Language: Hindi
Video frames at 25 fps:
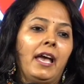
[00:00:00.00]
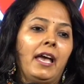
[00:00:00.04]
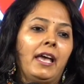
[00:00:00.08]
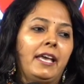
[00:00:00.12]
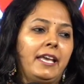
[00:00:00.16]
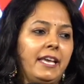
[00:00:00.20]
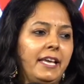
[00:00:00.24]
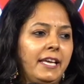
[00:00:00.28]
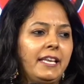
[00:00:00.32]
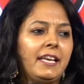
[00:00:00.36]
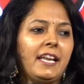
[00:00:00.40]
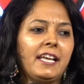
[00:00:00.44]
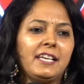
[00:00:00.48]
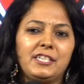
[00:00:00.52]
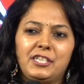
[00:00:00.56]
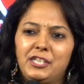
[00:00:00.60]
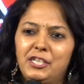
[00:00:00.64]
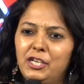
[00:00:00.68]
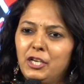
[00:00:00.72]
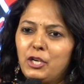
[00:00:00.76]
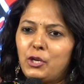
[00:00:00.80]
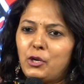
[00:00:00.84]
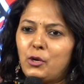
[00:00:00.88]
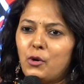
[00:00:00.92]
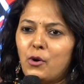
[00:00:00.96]
ही ने
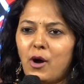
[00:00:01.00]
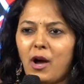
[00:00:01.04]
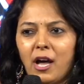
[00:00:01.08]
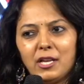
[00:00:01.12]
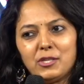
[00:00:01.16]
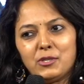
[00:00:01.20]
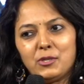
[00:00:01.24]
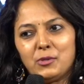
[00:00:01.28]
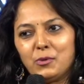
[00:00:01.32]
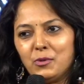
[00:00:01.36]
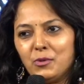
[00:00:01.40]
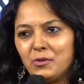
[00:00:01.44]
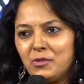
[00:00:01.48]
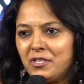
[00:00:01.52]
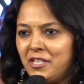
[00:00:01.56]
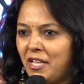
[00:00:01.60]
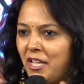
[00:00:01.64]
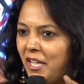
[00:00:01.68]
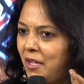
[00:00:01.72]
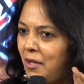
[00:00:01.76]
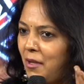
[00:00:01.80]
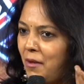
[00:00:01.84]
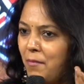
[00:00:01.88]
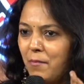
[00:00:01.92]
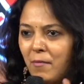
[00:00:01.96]
शी को आंसू से
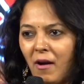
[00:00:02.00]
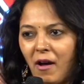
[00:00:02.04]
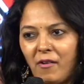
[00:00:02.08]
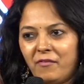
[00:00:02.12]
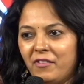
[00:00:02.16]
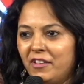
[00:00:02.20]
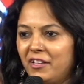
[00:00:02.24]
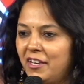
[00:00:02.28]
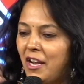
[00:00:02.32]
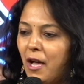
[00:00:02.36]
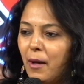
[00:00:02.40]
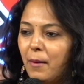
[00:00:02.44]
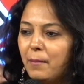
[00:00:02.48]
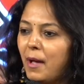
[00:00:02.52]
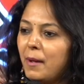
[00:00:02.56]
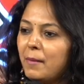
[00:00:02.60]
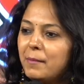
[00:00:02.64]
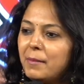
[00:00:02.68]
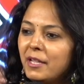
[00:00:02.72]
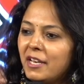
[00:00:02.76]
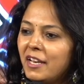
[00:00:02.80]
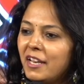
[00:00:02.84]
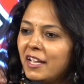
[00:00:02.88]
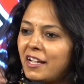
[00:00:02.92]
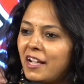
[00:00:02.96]
माफ़ीनामा
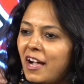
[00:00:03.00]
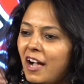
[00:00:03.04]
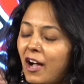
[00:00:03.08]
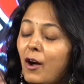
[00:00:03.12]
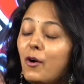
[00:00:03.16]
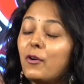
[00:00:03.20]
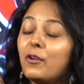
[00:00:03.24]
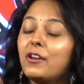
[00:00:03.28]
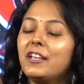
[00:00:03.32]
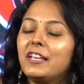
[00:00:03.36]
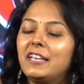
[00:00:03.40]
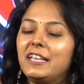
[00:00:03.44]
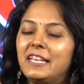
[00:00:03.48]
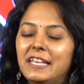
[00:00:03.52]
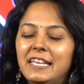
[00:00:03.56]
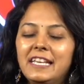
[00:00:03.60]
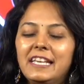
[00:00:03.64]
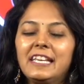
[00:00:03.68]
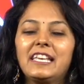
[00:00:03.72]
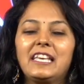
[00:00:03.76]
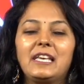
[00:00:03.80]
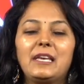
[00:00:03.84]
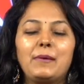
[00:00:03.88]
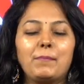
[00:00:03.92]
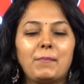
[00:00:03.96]
भी लिखा और ही
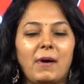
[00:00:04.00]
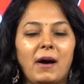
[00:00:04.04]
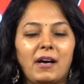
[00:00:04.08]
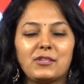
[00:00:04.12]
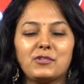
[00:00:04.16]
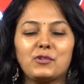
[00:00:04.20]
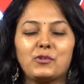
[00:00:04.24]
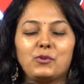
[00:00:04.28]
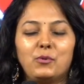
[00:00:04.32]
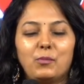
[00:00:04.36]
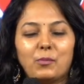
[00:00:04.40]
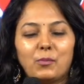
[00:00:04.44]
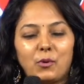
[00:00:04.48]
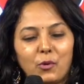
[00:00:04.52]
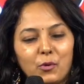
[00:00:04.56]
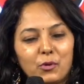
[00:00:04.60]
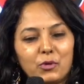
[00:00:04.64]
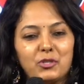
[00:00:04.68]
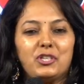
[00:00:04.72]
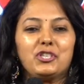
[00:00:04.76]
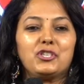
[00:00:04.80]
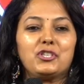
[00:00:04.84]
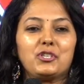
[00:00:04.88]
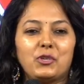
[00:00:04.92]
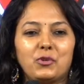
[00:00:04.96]
की मासूम
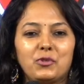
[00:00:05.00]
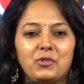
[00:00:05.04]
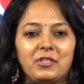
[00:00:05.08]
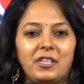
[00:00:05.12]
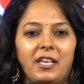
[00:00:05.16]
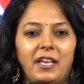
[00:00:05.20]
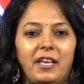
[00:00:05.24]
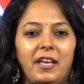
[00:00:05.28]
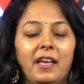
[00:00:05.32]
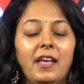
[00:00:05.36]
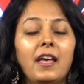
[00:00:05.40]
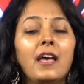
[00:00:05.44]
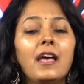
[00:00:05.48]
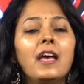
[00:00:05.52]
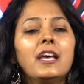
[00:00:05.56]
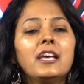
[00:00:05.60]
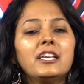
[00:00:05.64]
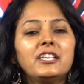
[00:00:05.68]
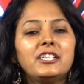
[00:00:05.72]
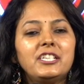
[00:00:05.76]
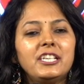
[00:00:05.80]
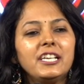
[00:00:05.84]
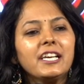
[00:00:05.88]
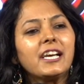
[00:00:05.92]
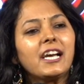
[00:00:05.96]
कोशिशों से
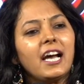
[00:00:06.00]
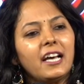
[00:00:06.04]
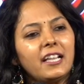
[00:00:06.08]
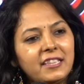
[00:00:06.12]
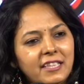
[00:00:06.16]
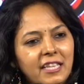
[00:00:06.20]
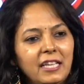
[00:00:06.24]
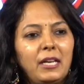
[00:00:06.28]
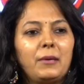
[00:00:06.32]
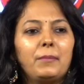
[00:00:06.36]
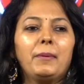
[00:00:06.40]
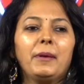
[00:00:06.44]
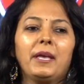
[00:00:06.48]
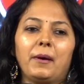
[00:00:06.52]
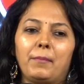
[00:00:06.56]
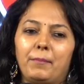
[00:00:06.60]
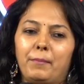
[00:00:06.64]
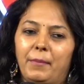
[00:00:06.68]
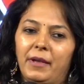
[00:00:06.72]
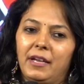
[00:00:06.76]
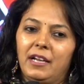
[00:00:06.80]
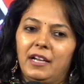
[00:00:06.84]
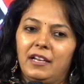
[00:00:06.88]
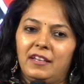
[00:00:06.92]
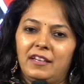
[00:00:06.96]
शी का दिल भी अब
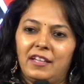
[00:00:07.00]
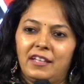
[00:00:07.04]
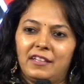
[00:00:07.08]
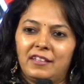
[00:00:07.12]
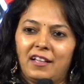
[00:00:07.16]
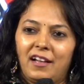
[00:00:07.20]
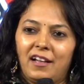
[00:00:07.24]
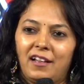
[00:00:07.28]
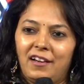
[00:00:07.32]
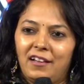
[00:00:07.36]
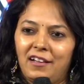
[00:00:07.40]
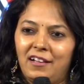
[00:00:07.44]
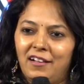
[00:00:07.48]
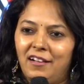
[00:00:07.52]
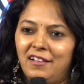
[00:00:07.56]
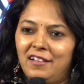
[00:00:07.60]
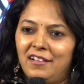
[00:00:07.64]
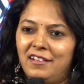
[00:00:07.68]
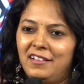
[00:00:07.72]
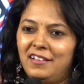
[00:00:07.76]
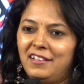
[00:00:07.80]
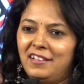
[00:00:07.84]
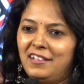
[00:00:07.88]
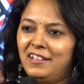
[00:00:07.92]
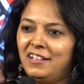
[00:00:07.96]
पिघलने था लगा
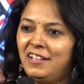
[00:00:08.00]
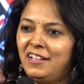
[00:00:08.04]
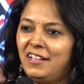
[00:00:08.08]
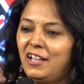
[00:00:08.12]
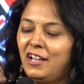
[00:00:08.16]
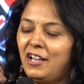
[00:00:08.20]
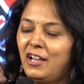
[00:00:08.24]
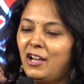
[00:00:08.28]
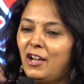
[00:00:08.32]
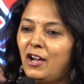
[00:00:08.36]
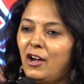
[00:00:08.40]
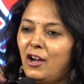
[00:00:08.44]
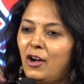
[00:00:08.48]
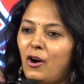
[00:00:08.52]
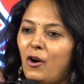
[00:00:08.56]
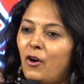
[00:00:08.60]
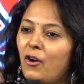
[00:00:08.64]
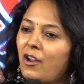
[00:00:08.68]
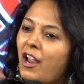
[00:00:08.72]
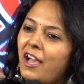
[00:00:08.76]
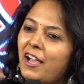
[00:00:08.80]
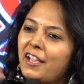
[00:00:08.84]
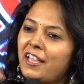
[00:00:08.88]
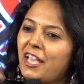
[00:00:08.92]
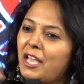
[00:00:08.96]
और
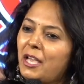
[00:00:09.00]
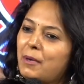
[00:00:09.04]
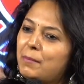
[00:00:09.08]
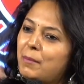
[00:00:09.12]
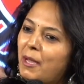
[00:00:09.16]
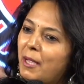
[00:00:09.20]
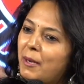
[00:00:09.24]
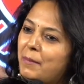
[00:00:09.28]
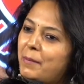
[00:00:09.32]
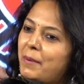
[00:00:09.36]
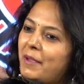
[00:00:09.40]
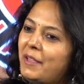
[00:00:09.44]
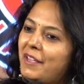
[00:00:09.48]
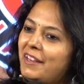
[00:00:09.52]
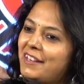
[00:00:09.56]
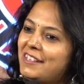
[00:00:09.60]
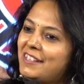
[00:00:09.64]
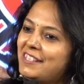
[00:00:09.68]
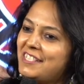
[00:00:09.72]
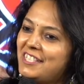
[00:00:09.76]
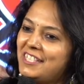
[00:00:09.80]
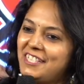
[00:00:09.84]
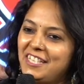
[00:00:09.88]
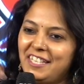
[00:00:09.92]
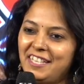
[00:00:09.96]
आगे एक बार फिर
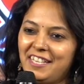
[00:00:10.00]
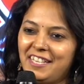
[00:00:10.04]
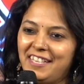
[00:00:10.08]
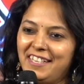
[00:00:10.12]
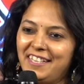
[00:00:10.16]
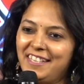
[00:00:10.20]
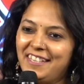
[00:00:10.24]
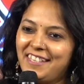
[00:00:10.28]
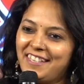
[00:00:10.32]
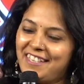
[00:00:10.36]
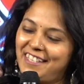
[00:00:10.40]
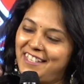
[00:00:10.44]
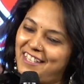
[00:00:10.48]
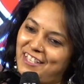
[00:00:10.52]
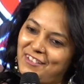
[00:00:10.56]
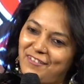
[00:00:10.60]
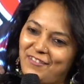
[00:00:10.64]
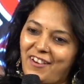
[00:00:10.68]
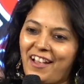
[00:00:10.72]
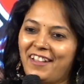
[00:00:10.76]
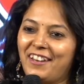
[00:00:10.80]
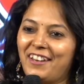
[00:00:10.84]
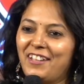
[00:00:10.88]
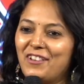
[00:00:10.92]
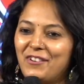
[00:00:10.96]
शी ही की
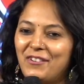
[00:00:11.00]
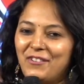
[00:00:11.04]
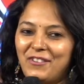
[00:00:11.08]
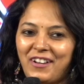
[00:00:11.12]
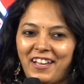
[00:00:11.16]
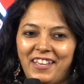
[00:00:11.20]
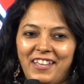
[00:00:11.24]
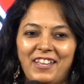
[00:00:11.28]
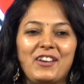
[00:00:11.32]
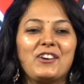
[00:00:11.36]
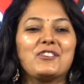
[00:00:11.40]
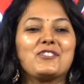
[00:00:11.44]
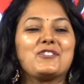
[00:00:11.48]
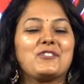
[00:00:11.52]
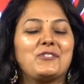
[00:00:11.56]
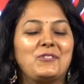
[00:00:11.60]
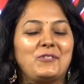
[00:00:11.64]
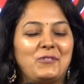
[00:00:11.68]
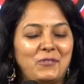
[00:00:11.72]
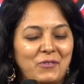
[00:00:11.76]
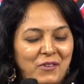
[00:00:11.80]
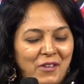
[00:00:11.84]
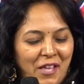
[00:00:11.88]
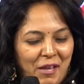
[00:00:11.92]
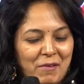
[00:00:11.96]
दीवानी हो गई और
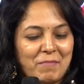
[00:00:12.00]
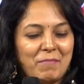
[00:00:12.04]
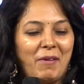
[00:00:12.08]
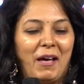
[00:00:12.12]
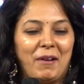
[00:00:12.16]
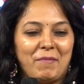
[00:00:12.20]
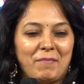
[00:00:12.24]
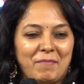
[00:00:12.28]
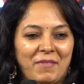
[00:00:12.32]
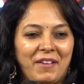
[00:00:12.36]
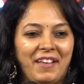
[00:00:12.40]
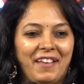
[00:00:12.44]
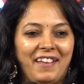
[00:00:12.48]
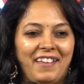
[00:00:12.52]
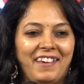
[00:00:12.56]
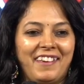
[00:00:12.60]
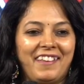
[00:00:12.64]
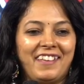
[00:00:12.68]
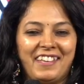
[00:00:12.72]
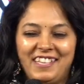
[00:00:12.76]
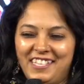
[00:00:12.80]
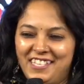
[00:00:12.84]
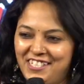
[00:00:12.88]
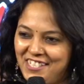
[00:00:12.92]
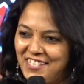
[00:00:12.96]
शुरू एक बार फिर
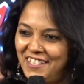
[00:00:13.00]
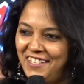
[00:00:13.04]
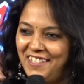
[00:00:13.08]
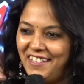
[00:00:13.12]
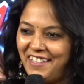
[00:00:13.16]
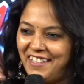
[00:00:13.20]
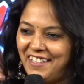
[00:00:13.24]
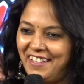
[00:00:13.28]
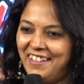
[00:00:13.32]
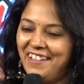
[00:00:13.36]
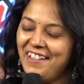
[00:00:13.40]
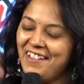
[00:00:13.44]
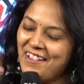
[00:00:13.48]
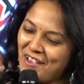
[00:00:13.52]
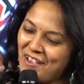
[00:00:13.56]
ही शी की